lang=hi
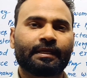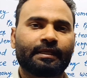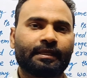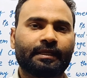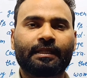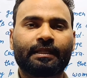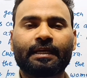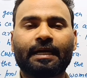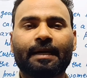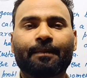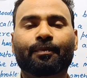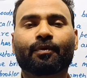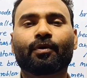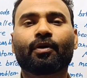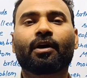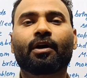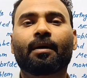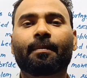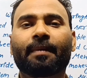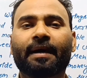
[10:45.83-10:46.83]
यदि आपको
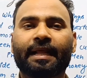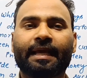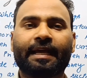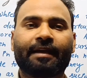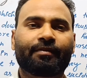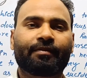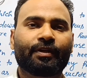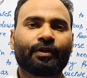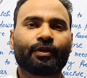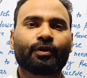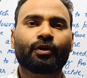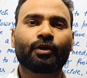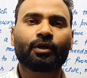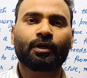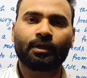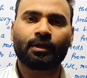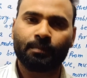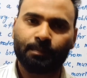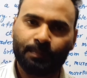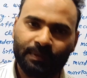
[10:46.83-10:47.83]
हमारा यह वीडियो
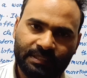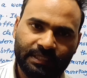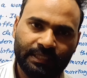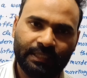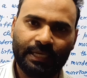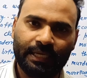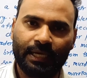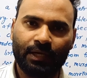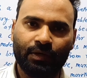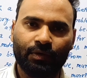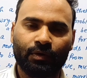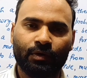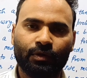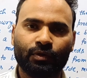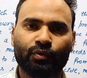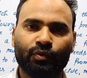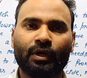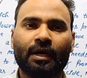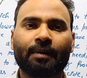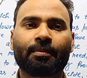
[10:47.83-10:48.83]
पसंद आया हो
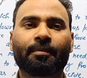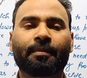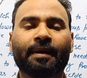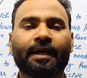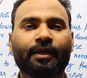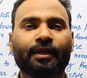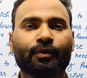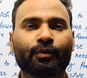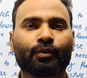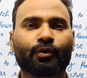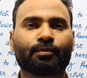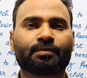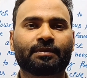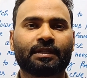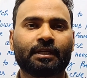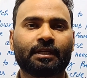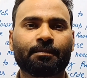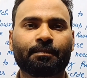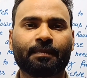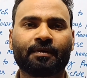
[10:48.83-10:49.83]
तो आप हमारे यूट्यूब
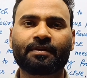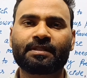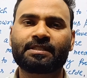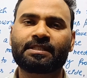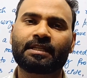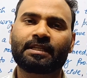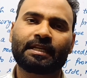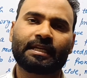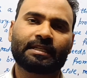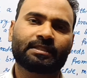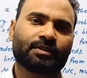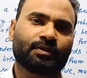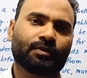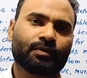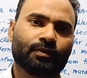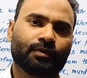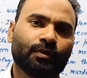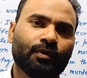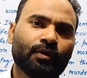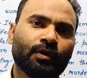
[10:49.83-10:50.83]
चैनल पवन सिंह लेक्चरर
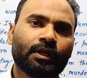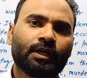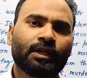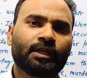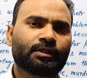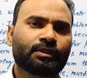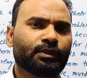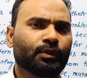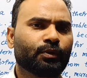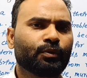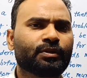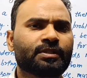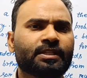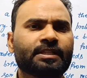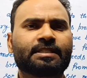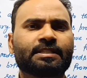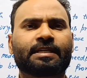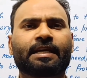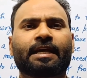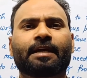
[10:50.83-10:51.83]
को जरूर
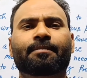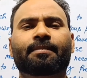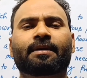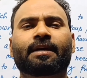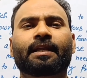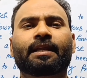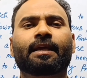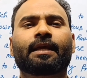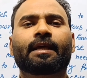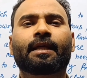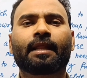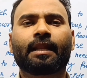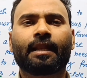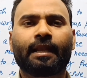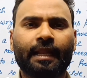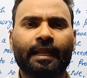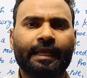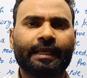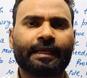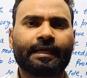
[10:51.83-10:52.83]
सब्सक्राइब करें
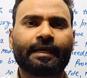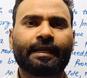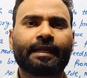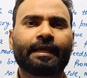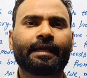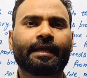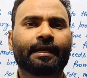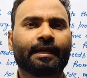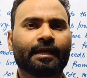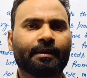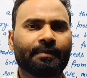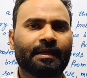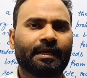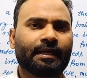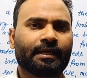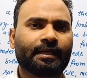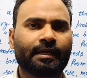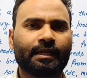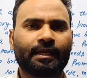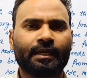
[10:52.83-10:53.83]
लाइक करें
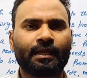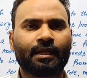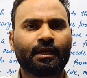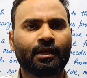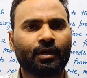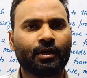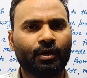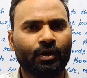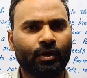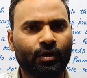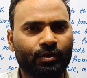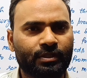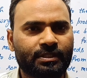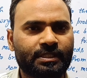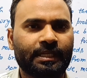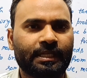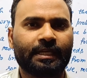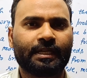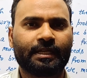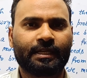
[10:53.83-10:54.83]
कमेंट करें और
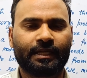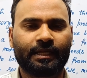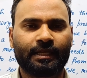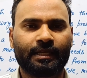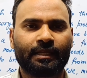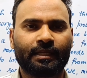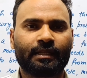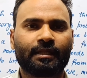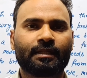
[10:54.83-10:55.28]
शेयर करें